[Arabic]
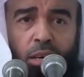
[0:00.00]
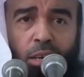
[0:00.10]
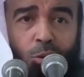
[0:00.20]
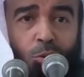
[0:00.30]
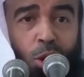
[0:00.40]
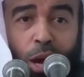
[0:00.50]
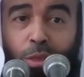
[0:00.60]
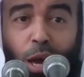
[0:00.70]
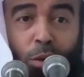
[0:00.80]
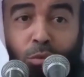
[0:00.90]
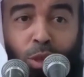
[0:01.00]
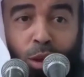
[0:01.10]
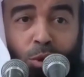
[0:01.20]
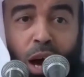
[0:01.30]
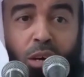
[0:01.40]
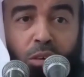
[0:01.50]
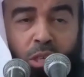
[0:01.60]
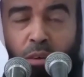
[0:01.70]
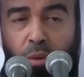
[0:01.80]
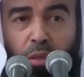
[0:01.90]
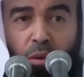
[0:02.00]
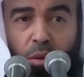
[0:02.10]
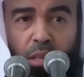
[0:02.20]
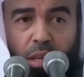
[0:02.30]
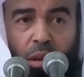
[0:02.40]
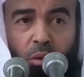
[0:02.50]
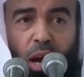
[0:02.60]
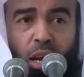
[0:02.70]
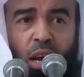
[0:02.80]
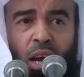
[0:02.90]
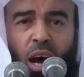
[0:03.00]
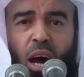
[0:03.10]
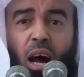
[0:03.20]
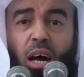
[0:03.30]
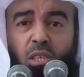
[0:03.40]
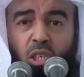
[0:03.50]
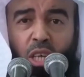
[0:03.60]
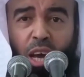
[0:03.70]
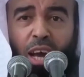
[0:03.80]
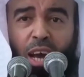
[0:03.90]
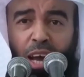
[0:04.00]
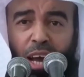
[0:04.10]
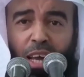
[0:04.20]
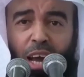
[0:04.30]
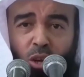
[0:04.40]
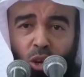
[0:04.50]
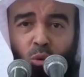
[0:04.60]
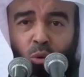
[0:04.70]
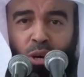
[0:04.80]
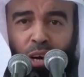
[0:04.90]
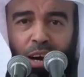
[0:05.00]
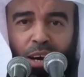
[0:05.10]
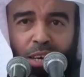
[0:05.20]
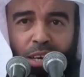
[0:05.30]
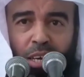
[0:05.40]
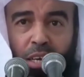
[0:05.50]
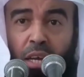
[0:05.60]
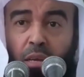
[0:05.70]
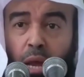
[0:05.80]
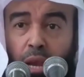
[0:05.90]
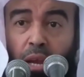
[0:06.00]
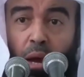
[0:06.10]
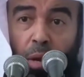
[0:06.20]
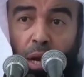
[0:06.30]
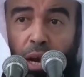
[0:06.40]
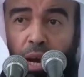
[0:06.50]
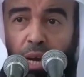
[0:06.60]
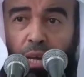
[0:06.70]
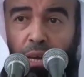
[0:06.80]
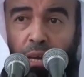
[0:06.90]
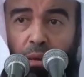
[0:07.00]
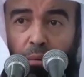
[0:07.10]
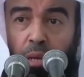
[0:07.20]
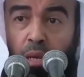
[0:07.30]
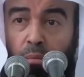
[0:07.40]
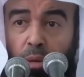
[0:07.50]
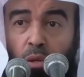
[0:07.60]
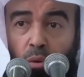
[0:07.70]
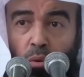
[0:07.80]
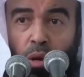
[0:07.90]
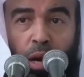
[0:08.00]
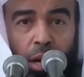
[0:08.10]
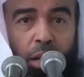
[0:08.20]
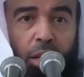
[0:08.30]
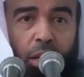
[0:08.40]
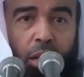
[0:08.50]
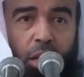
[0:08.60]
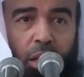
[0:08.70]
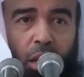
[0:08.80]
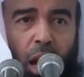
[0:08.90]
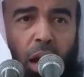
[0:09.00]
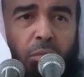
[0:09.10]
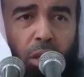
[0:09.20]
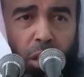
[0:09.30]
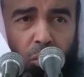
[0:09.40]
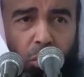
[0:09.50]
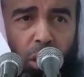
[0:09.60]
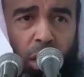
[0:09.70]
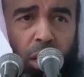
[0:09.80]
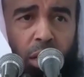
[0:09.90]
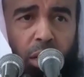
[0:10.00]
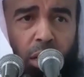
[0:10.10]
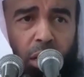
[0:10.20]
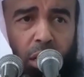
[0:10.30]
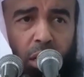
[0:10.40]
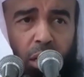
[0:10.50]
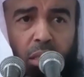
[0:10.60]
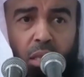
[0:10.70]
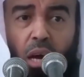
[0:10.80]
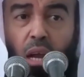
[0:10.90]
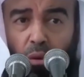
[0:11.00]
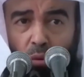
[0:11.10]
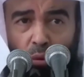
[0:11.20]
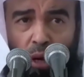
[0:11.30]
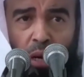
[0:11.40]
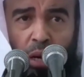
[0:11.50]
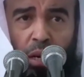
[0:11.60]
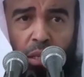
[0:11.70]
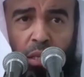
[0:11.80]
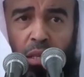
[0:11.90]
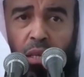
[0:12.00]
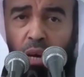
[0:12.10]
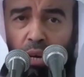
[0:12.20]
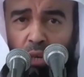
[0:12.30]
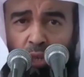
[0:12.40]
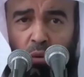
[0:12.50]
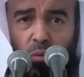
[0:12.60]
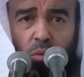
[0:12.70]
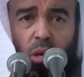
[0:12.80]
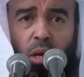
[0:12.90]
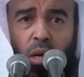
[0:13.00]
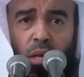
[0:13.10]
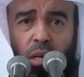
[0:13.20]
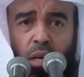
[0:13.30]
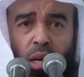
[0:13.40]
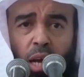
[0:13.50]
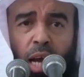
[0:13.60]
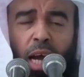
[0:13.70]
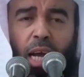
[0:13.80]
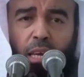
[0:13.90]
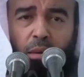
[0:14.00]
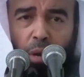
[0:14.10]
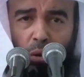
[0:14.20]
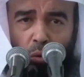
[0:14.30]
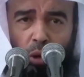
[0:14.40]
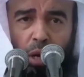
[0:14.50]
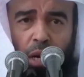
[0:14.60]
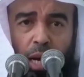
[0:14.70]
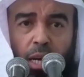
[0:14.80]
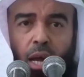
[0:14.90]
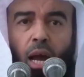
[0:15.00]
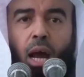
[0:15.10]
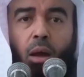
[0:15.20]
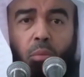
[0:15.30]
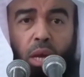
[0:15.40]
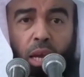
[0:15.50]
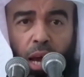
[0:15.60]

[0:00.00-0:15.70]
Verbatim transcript: يقول هذه أفضل وأرجى بعض الروايات أنه قال أرجى آية للقراء يعني من أنعم الله عليه بنعمة القرآن حفظ القرآن تلا القران تدارس القران علم القران عمل